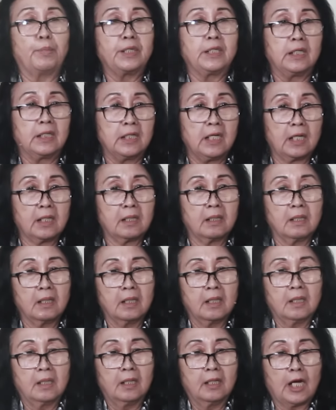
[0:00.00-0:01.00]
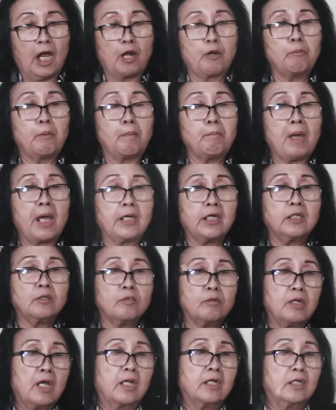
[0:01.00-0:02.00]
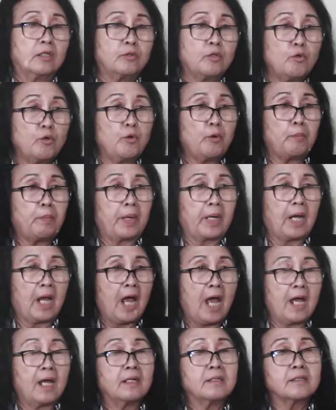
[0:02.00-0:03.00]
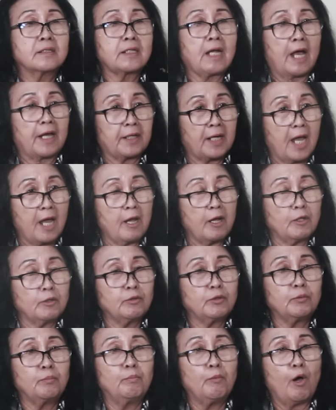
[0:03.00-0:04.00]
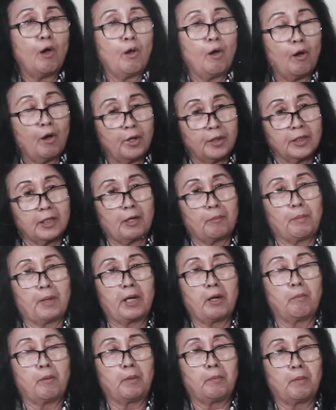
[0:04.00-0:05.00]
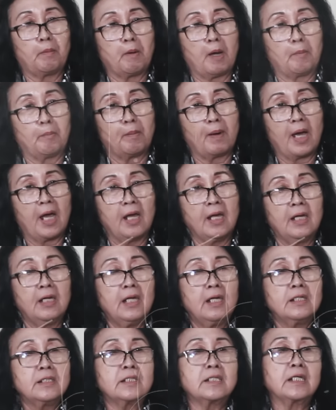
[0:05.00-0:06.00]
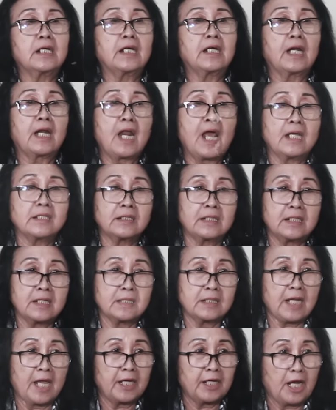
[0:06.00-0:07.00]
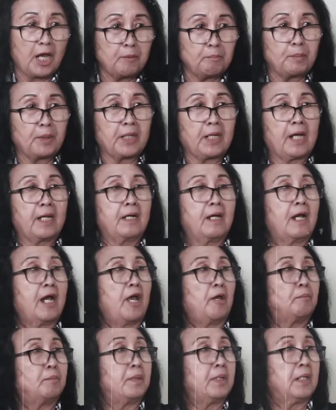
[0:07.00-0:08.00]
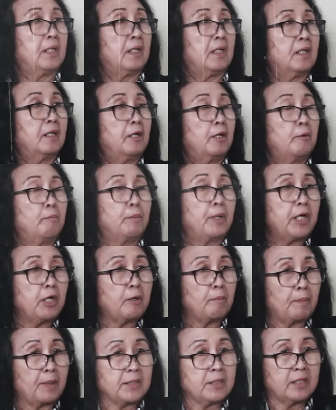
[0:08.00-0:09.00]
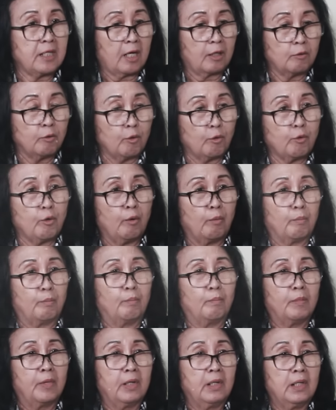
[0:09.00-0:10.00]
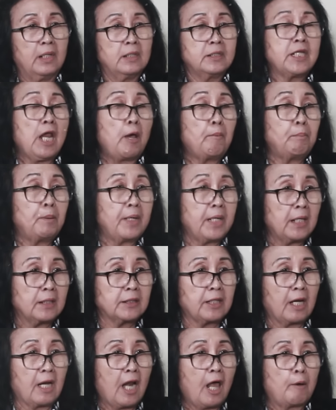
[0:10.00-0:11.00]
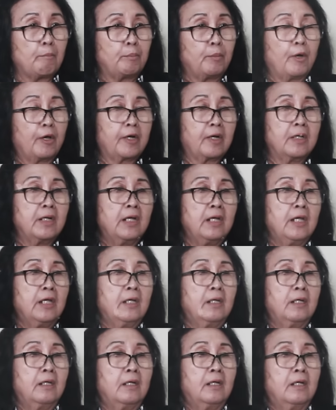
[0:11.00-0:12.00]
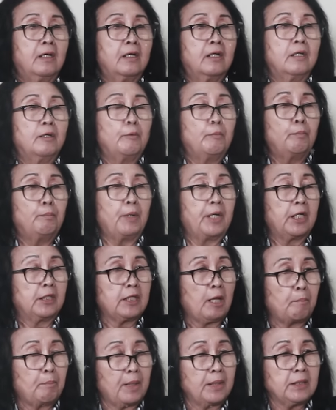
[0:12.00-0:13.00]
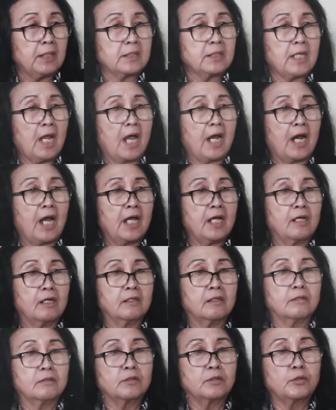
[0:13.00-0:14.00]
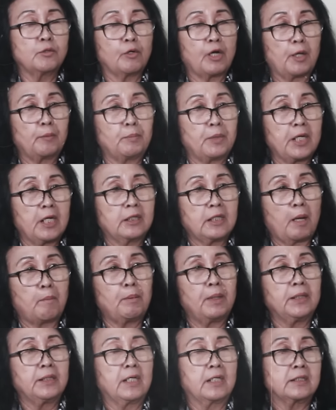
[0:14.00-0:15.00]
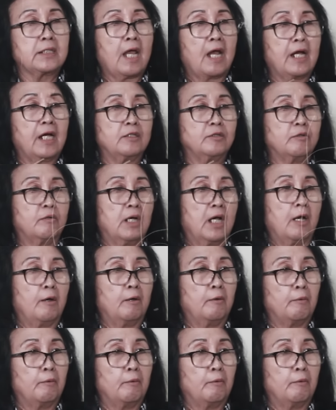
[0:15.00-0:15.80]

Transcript: penyidik, kalau memang itu yang ditunggu PK sekarang, mohon kepada bapak-bapak segera selesaikan perkara kami. Ya. Beri kepastian hukum. Siapa yang terlapor penetapan tersangka, surat penetapan tersangka juga